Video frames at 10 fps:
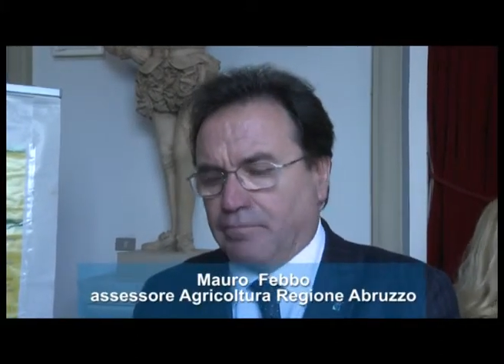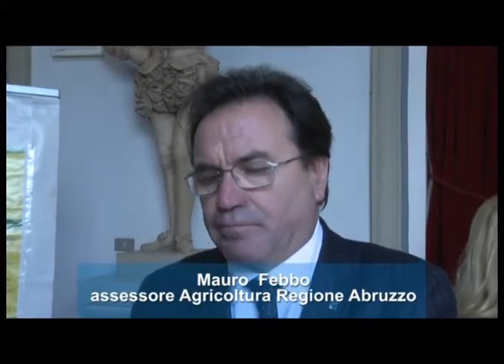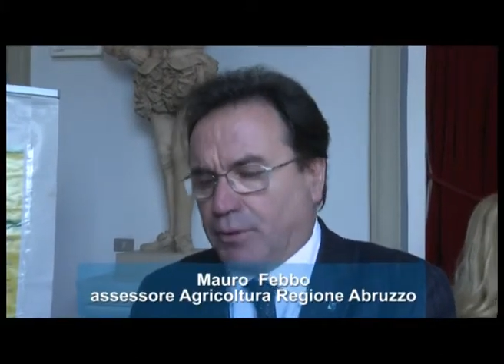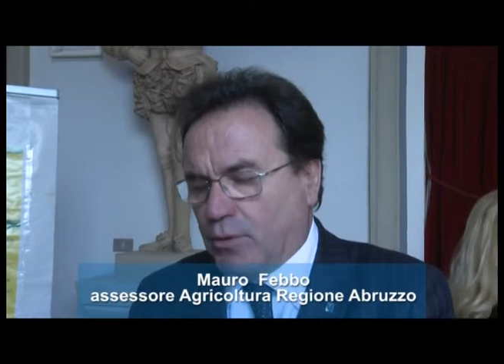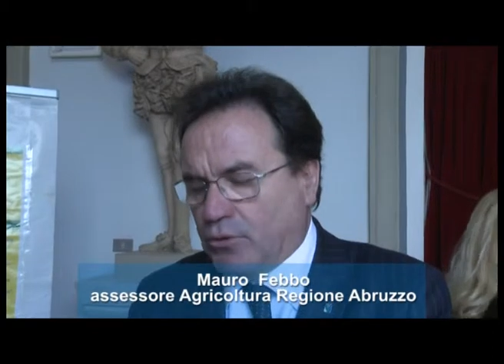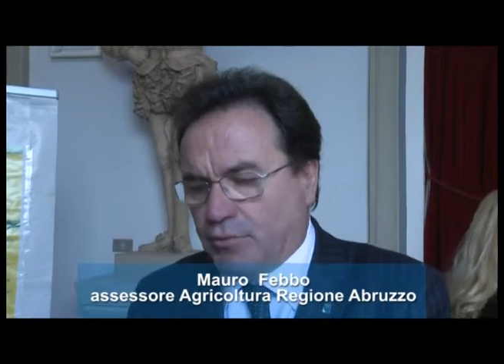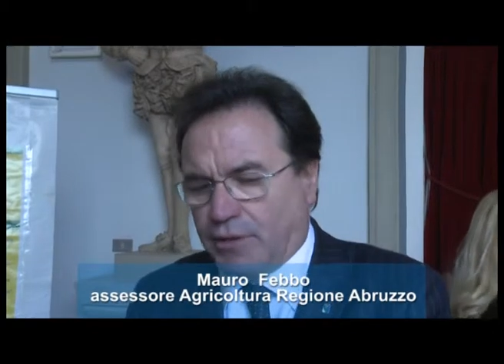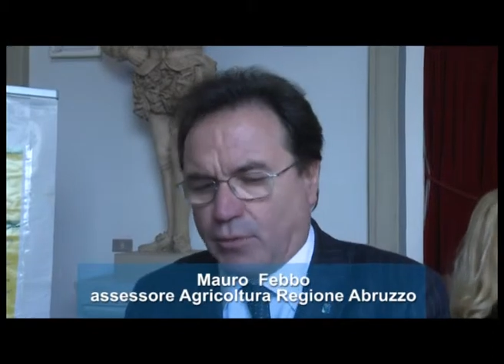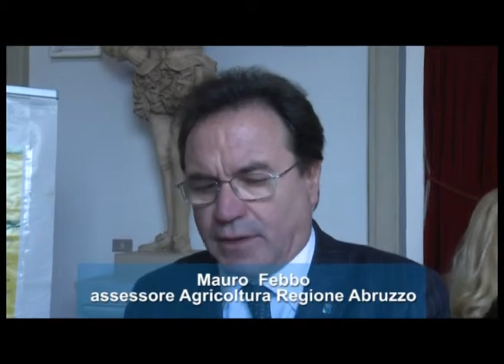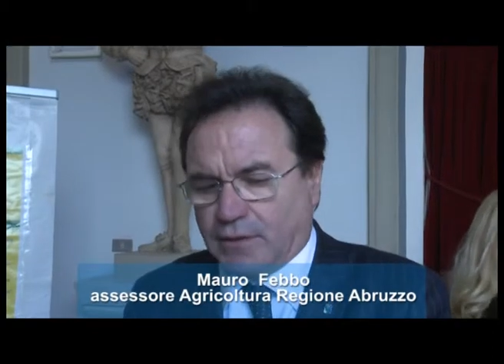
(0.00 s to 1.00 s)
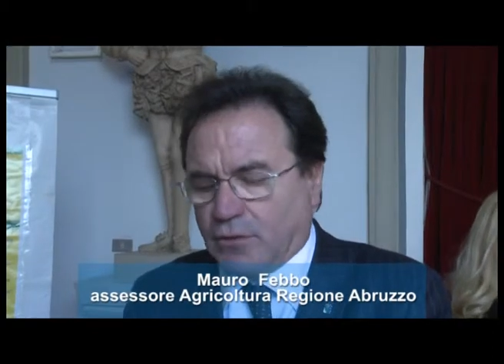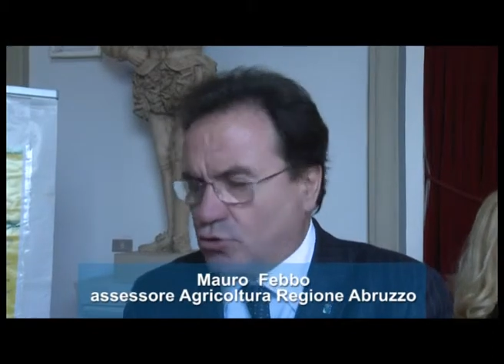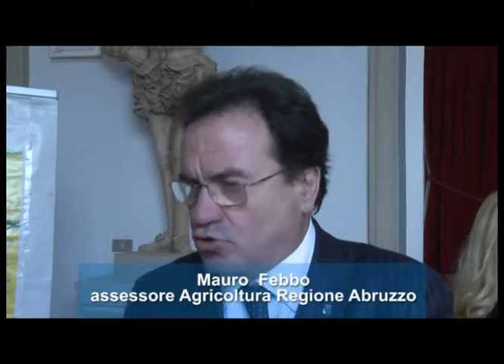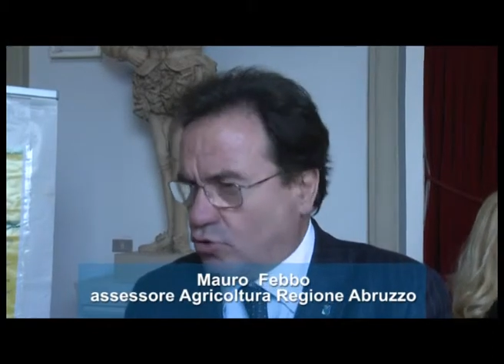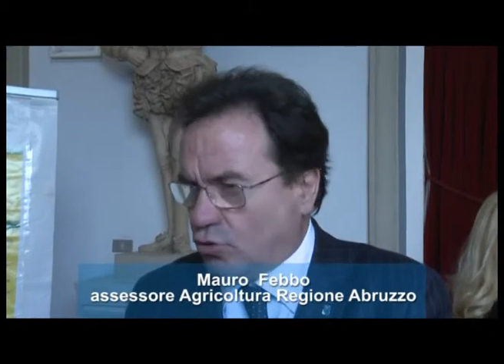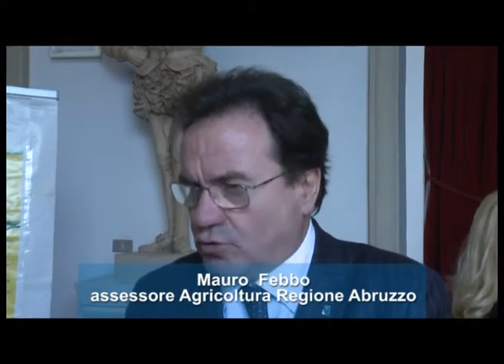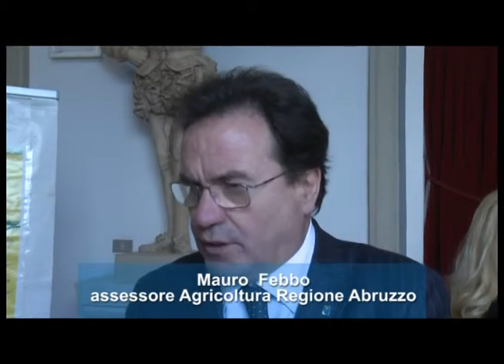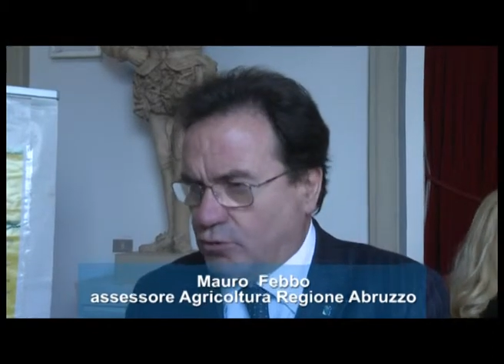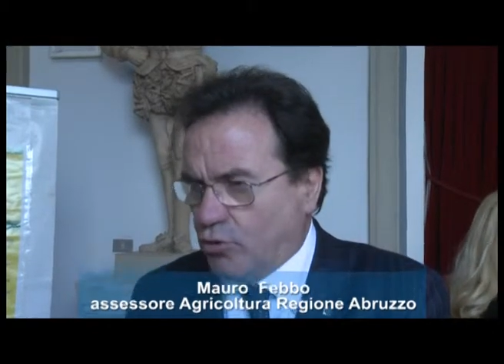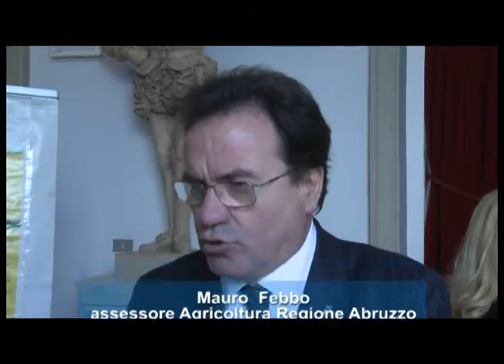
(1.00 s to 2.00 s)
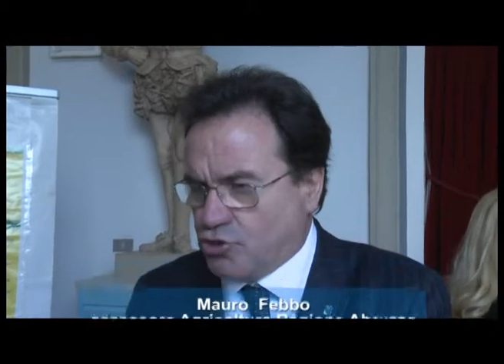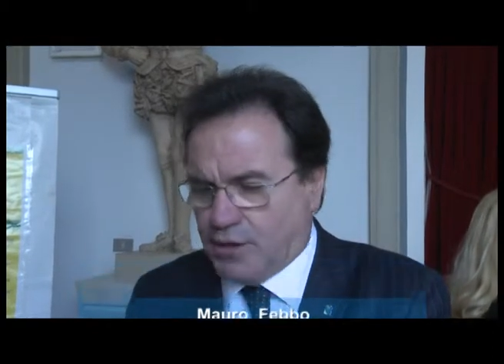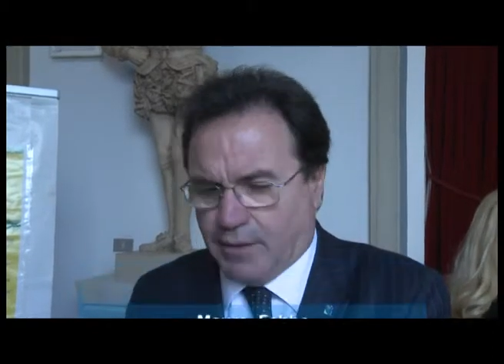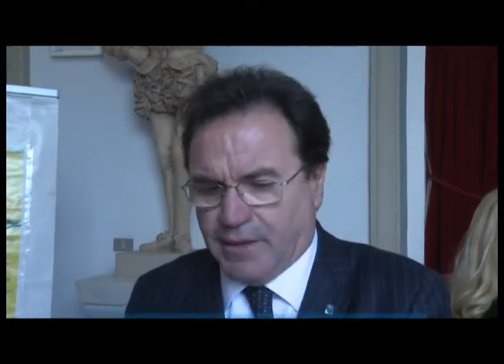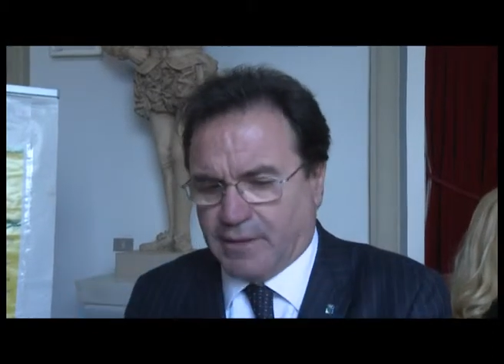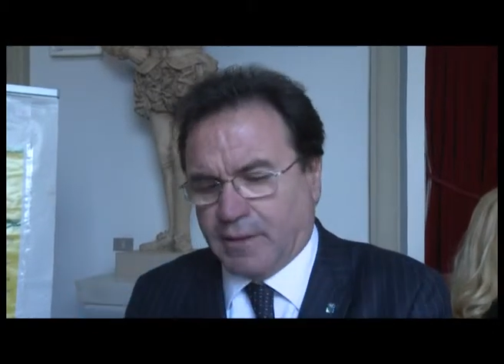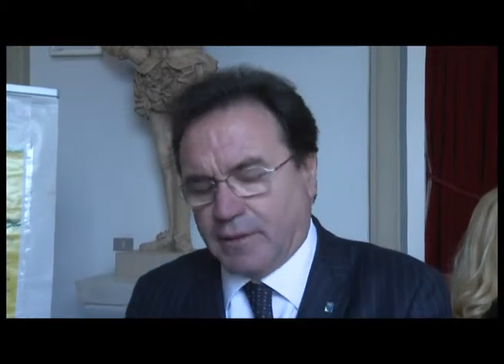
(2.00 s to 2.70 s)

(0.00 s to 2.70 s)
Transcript: per quanto mi riguarda non sono contrario ideologicamente,